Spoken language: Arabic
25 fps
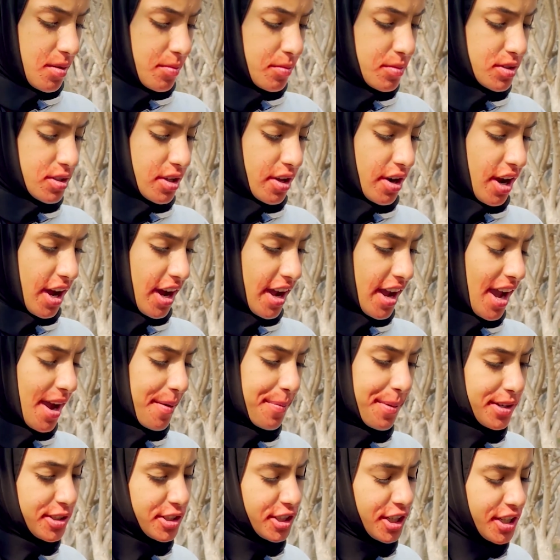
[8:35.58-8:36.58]
بصراحه يا
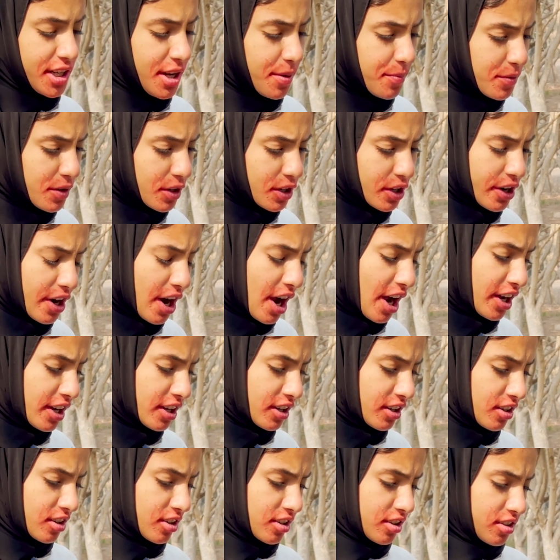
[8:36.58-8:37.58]
حبا احنا بنكرهك
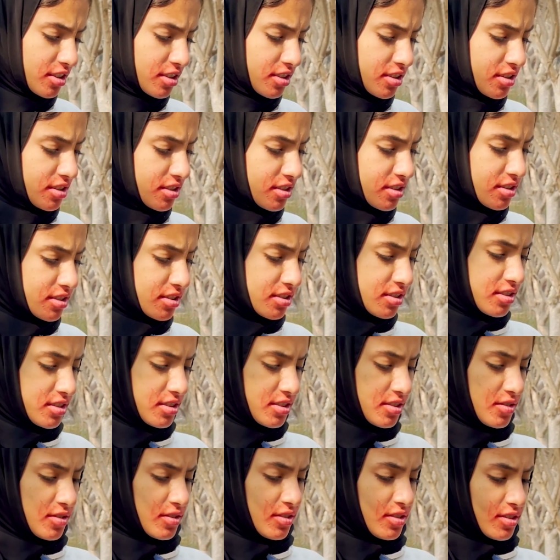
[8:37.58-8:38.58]

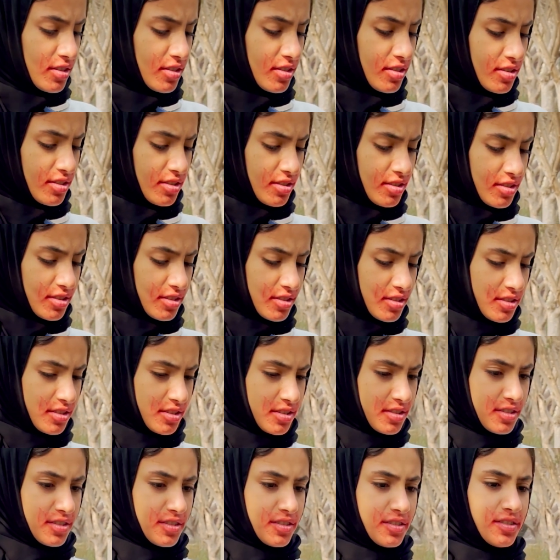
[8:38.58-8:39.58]
بتكرهوني؟
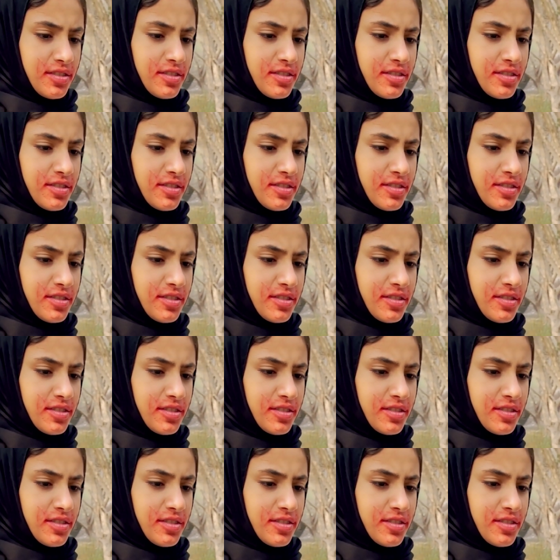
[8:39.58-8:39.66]
طب ما